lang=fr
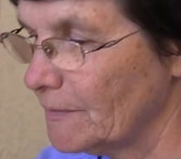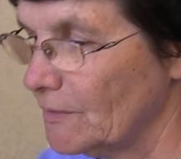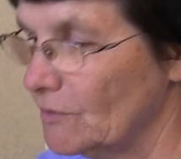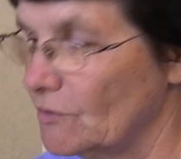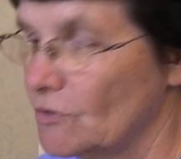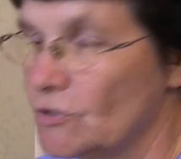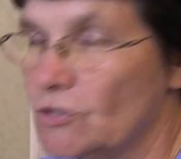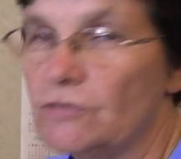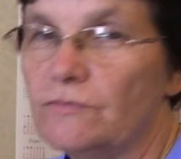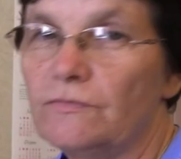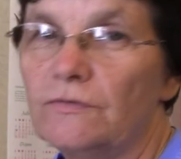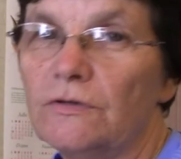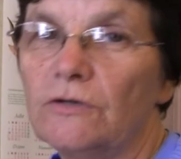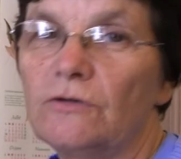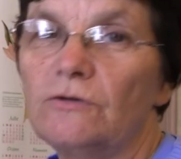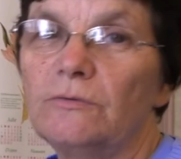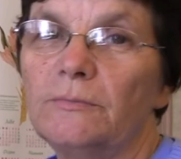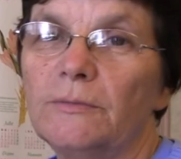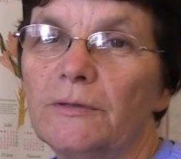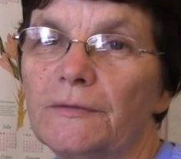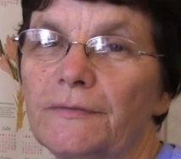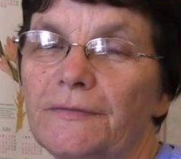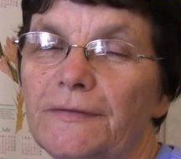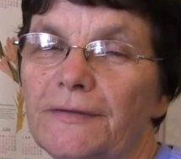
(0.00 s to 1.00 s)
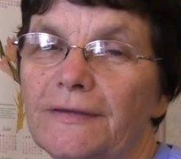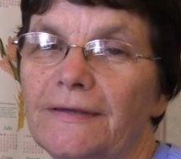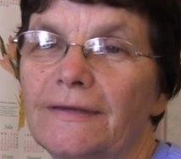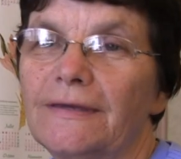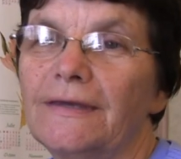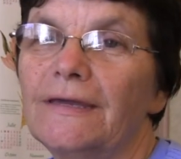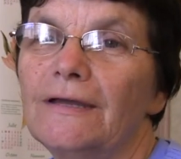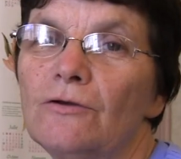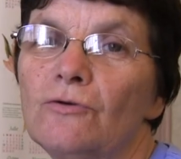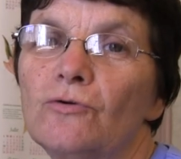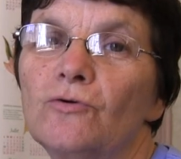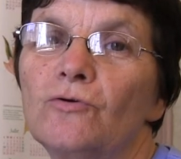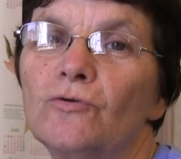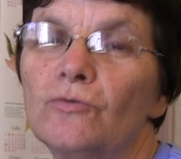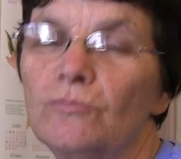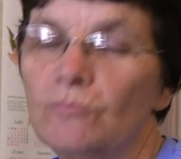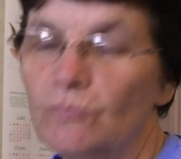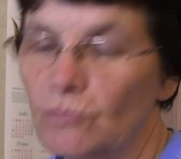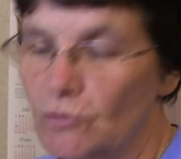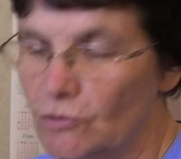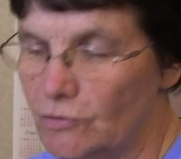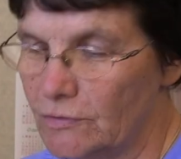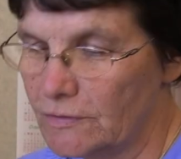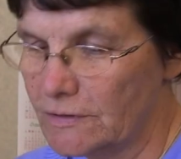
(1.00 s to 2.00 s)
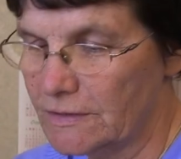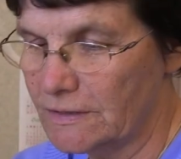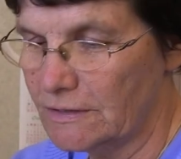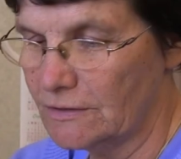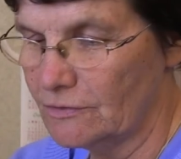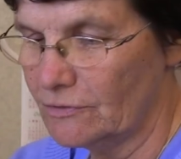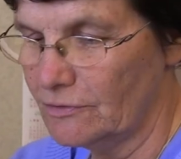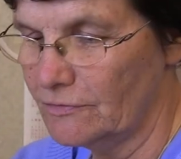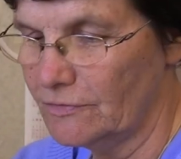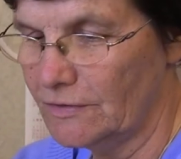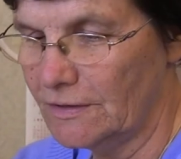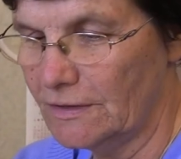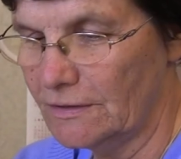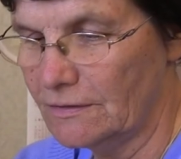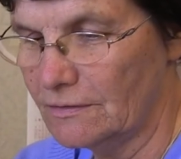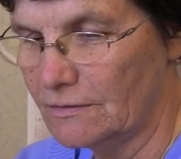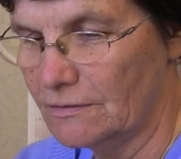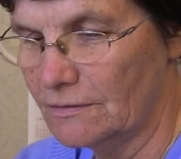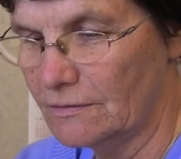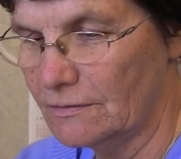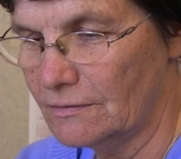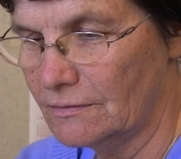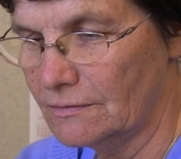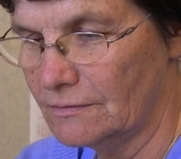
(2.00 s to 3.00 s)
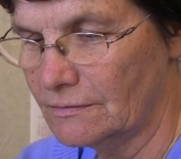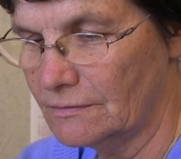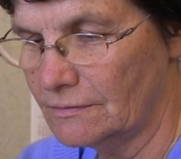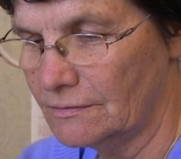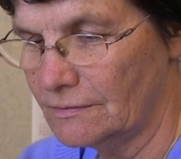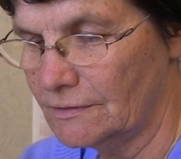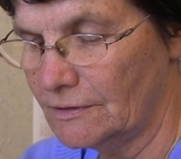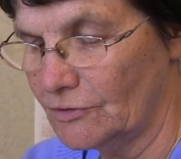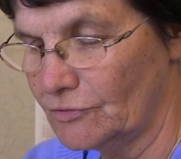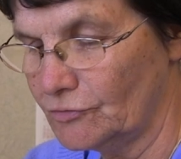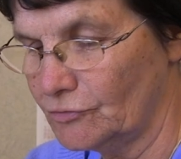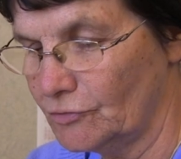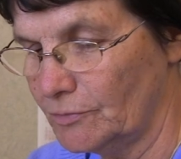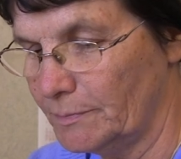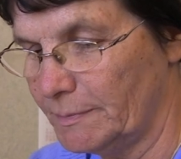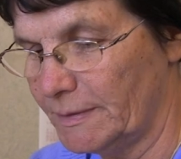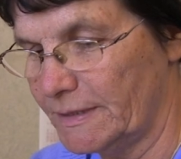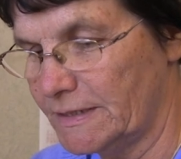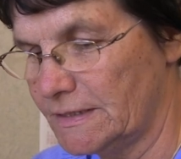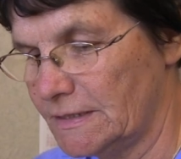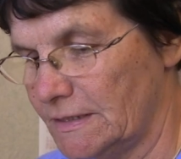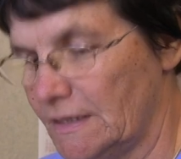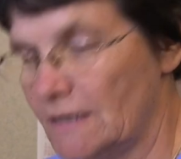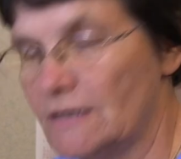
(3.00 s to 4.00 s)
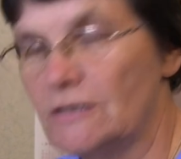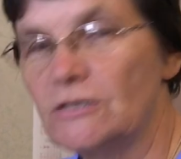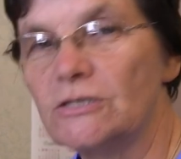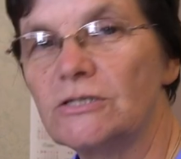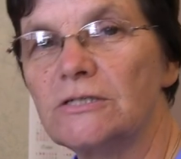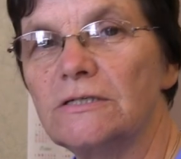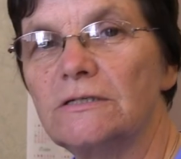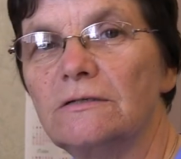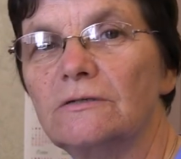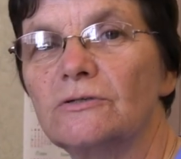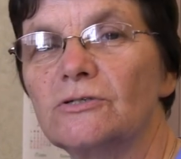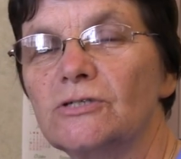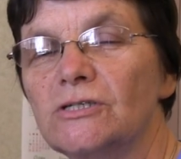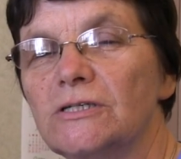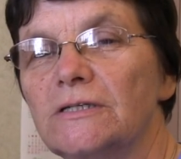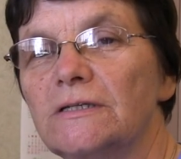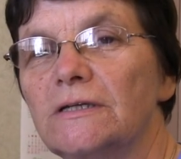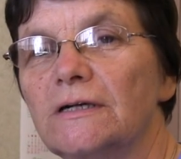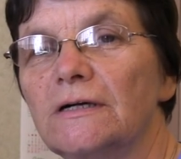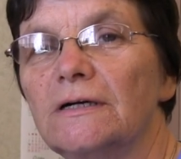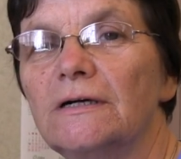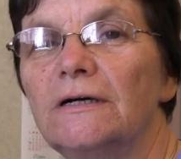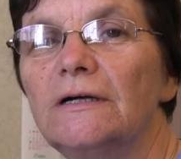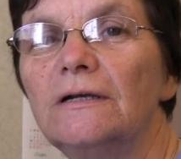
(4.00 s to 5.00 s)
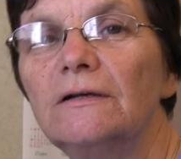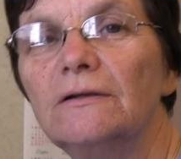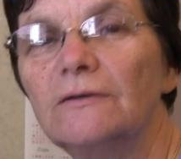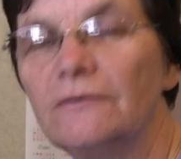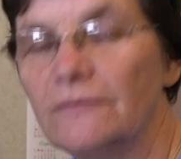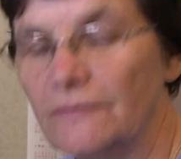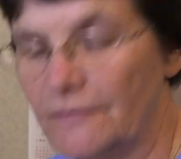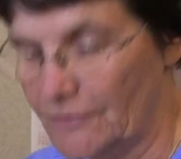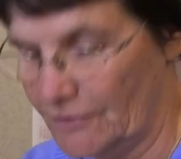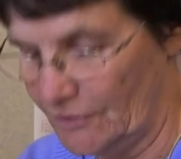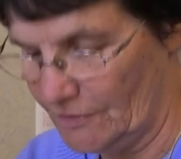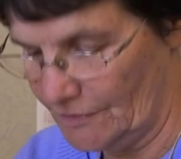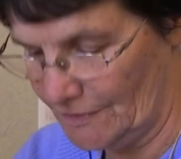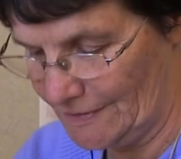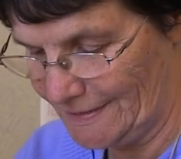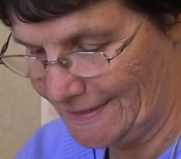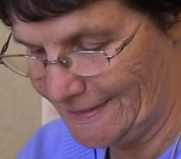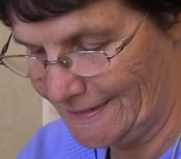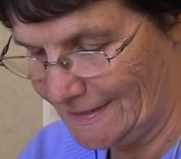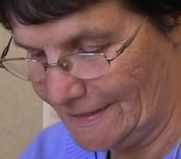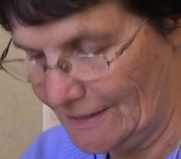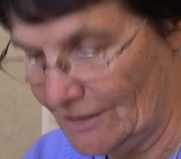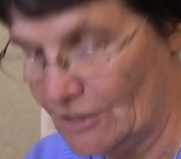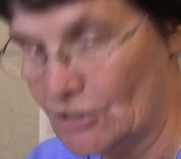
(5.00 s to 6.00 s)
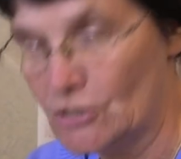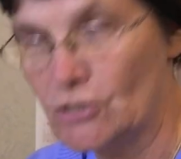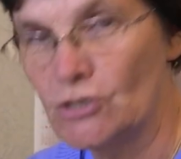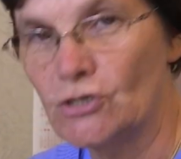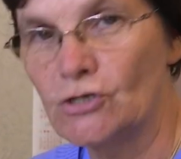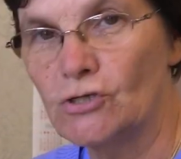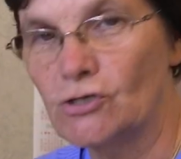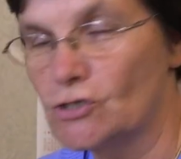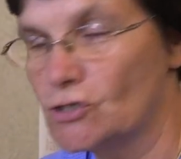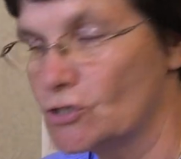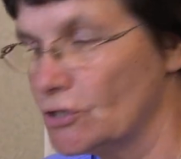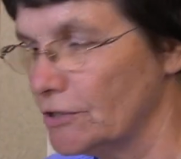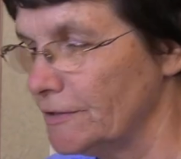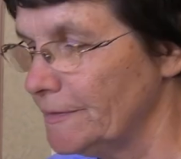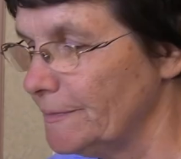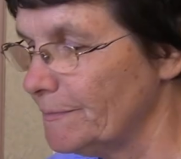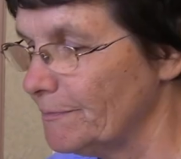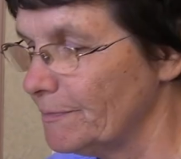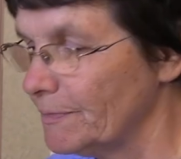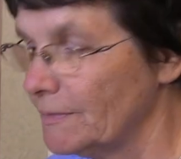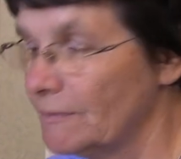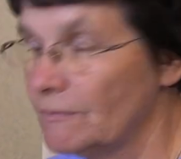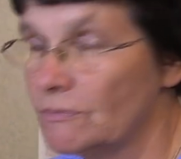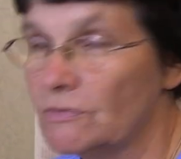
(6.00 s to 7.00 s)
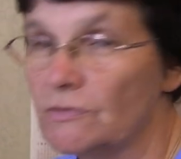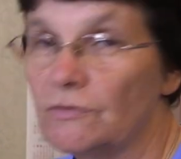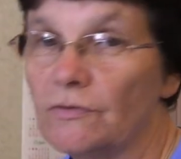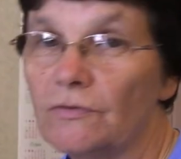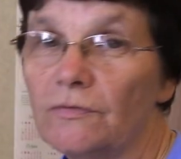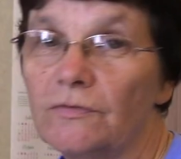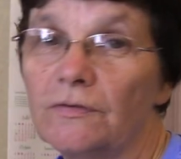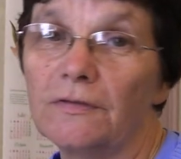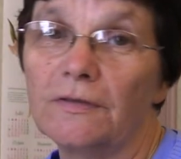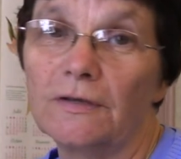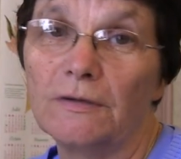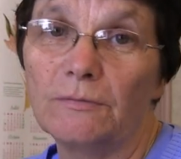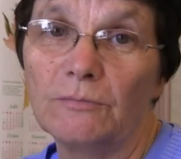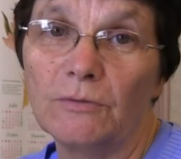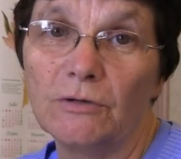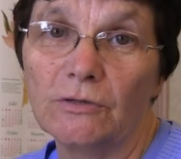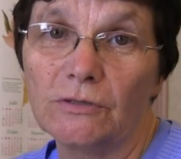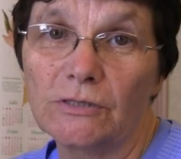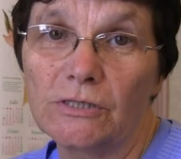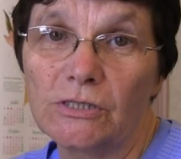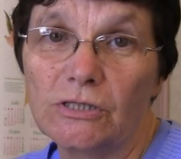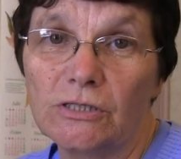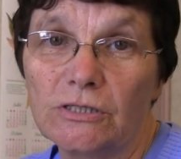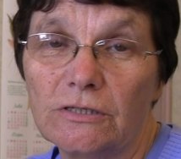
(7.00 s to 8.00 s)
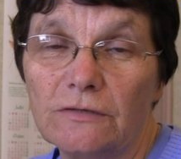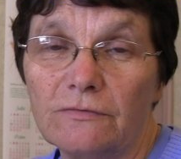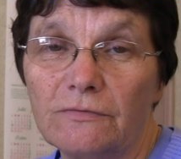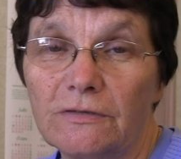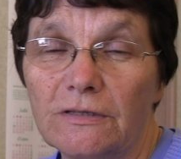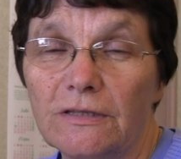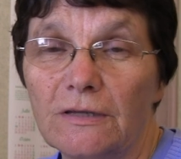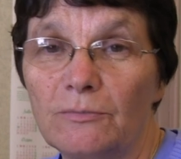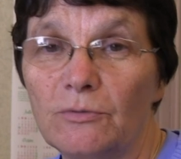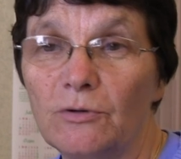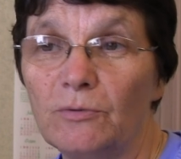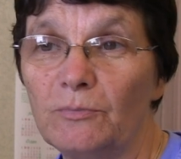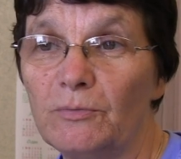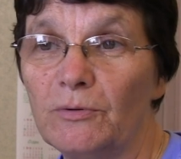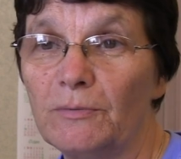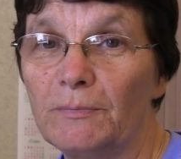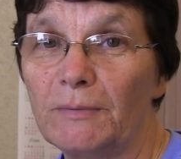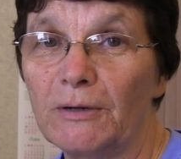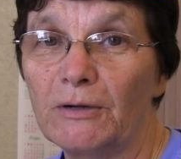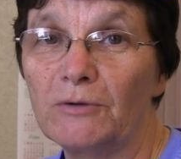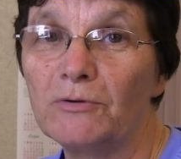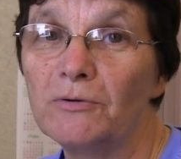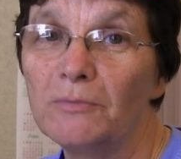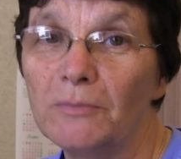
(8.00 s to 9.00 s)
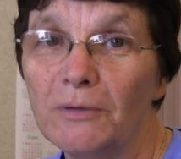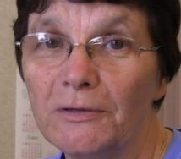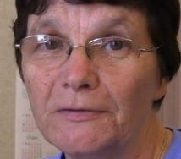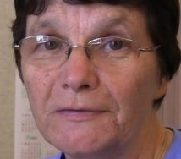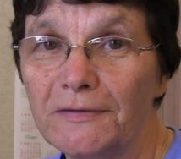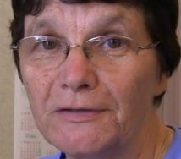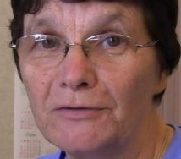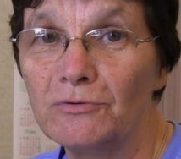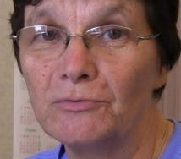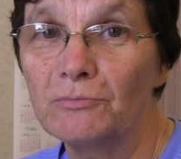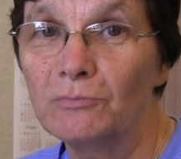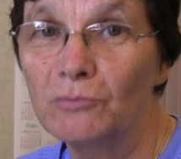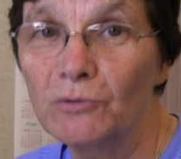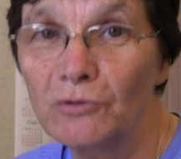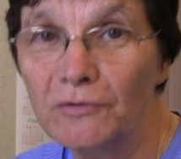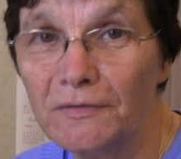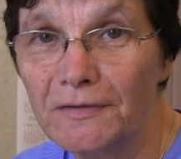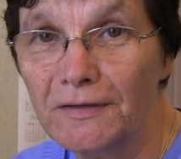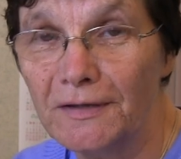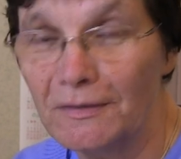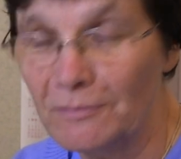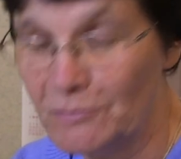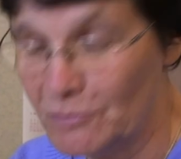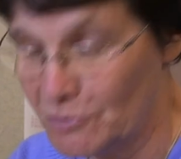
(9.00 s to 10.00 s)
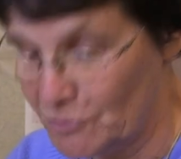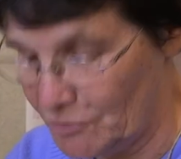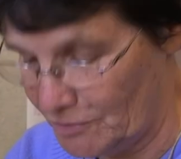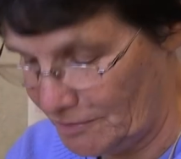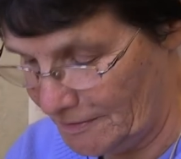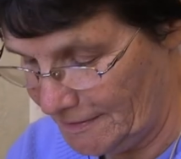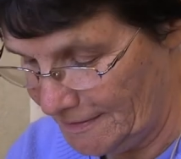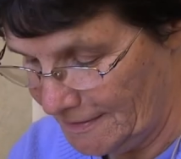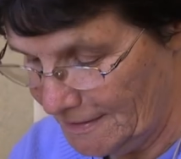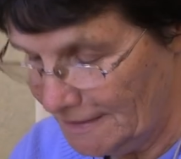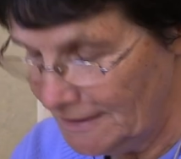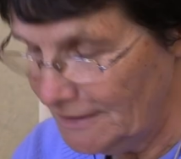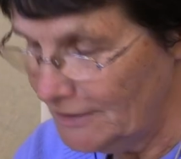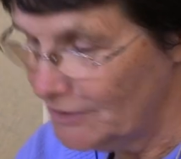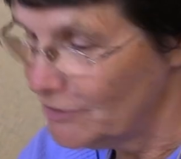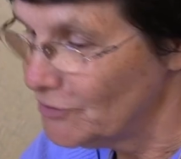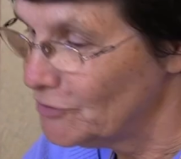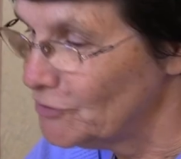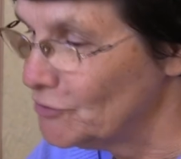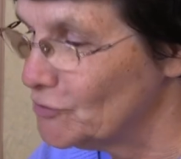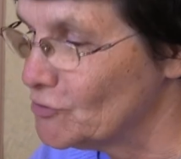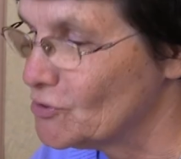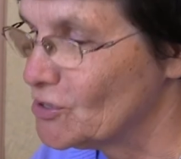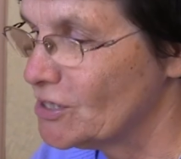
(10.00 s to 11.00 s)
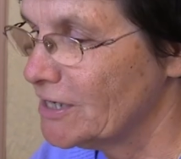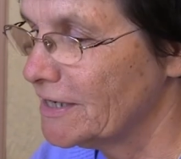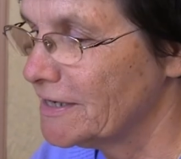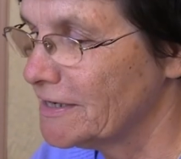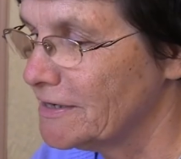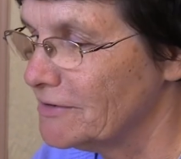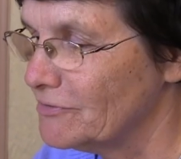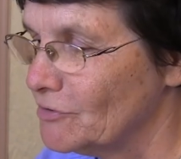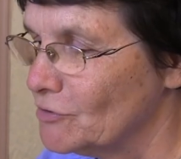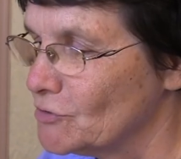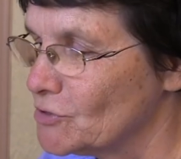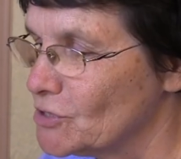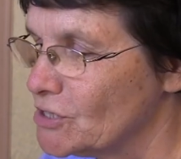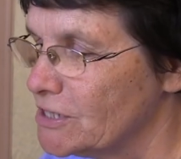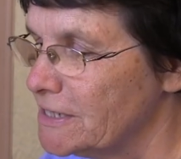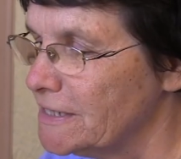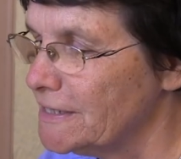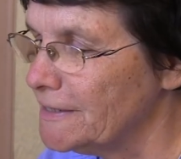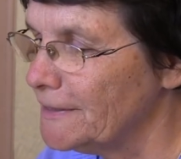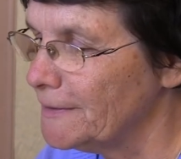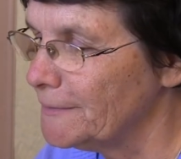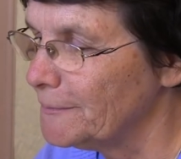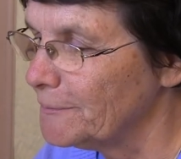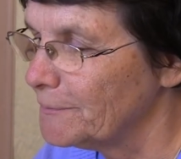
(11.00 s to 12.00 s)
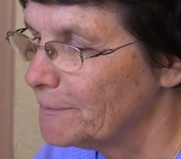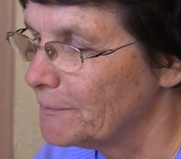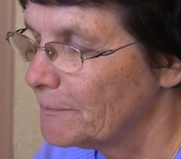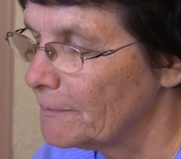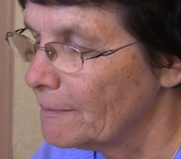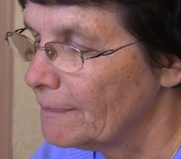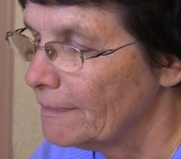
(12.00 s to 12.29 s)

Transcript: Alors, je vais commenter quelques mots qui reviennent dans ce passage et en général dans Saint Jean, parce que c'est tellement riche qu'évidemment, on ne peut pas commenter le mot à mot de chaque évangile.